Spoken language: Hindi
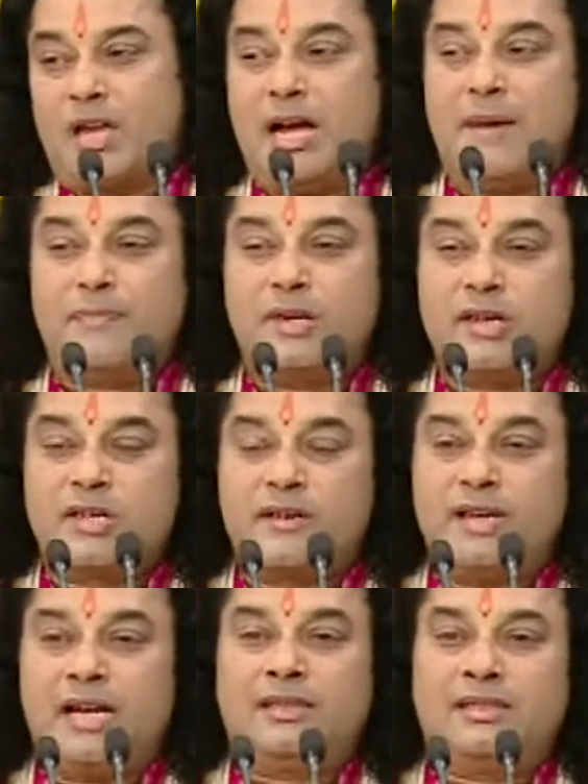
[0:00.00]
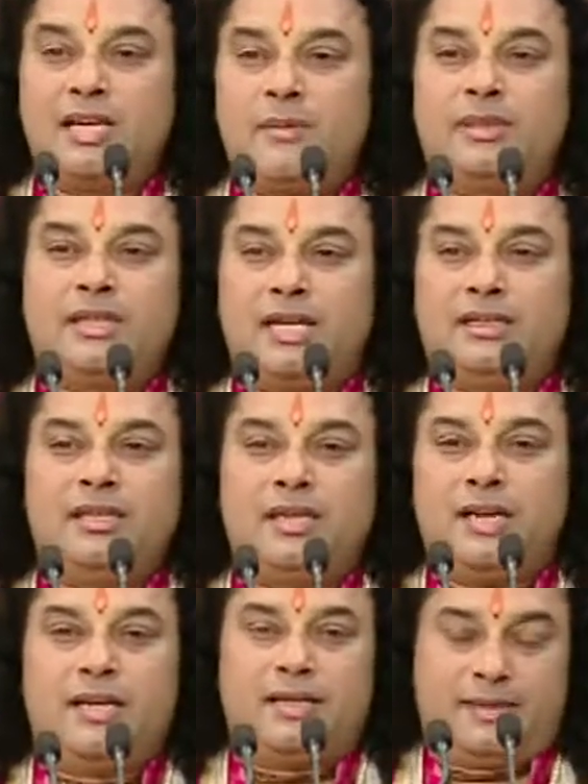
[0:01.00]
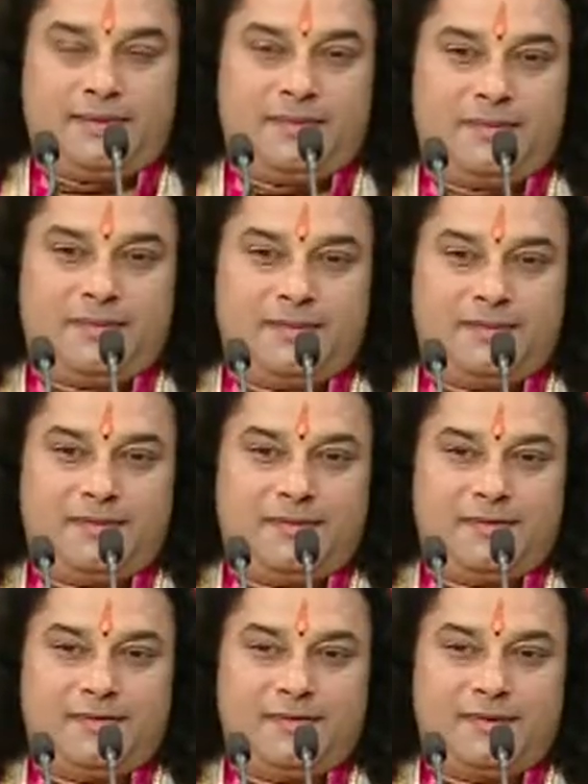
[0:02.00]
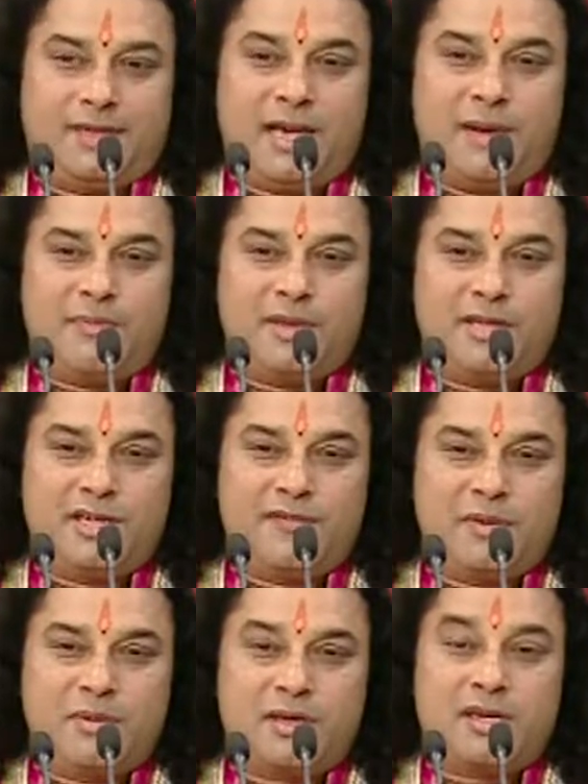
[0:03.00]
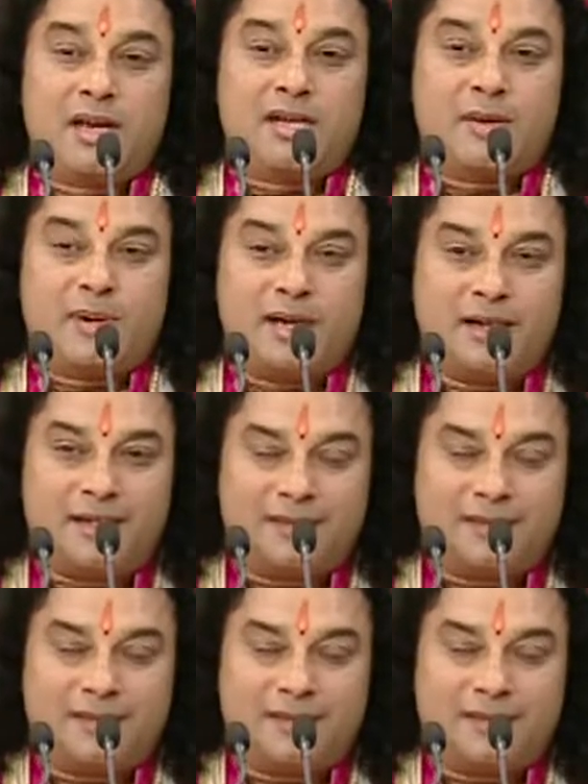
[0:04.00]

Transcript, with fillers: आपकी शव यात्रा बताती है कि आपने जीवन में क्या कमाया